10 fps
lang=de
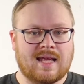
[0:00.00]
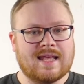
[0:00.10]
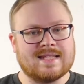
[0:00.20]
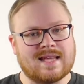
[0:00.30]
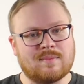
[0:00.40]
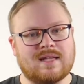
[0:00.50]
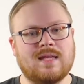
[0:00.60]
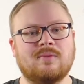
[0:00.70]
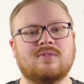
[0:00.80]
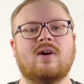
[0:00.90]
Sehr
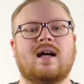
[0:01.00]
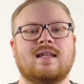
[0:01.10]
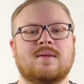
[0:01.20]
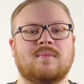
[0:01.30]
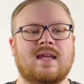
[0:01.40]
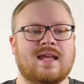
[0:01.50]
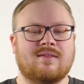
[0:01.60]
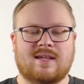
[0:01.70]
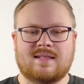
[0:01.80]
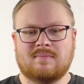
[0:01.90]
beliebt vor allem,
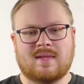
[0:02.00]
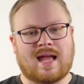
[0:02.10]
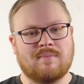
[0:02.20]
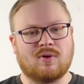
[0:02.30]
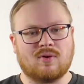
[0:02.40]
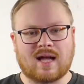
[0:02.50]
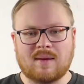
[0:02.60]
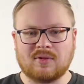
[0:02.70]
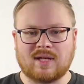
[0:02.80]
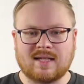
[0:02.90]
wenn ein
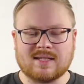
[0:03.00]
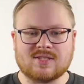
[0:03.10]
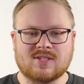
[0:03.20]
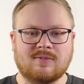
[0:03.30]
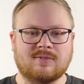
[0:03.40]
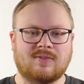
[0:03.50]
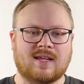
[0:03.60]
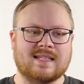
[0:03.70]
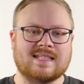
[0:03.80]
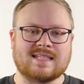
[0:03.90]
Programm oder eine Software
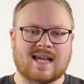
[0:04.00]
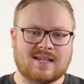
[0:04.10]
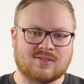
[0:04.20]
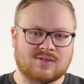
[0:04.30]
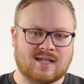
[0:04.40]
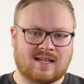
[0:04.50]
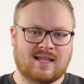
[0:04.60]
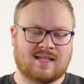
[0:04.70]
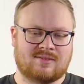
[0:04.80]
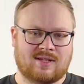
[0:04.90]
gezeigt und
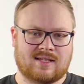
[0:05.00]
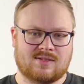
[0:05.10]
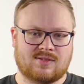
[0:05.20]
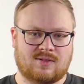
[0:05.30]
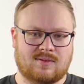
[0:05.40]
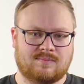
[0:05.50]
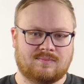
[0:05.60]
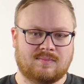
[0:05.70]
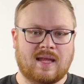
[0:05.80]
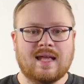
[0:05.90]
erklärt werden soll.
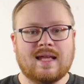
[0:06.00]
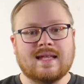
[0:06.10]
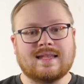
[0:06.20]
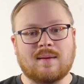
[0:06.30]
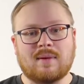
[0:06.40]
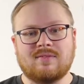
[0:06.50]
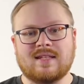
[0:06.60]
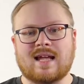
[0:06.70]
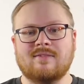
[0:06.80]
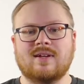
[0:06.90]
Dabei
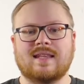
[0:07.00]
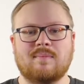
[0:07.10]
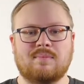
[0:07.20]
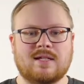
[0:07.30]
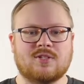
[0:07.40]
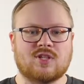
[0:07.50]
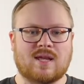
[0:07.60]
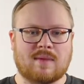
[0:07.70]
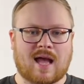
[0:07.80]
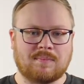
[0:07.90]
wird einfach der
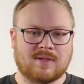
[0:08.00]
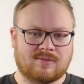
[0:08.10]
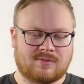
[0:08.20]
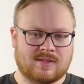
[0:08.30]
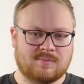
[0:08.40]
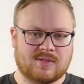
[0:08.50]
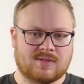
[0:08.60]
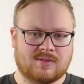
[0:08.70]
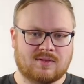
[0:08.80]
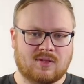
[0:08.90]
Bildschirm
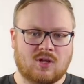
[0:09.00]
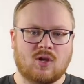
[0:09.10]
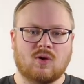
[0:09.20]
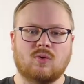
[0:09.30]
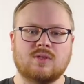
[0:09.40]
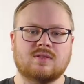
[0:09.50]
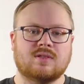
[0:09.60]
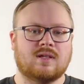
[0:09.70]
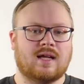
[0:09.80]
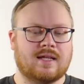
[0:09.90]
abgefilmt
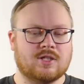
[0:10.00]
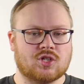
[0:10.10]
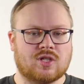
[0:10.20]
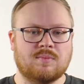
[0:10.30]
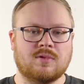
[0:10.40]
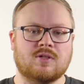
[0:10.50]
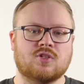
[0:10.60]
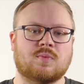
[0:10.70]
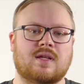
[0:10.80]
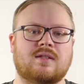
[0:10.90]
und eine Stimme
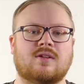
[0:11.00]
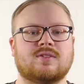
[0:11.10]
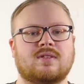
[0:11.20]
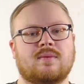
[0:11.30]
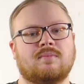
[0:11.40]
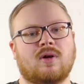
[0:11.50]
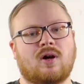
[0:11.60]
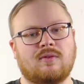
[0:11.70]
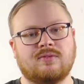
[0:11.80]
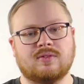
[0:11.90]
spricht aus dem
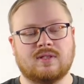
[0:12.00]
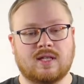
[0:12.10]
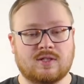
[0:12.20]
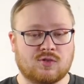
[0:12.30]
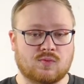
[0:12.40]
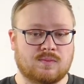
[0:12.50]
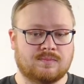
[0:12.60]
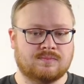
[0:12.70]
Off dazu.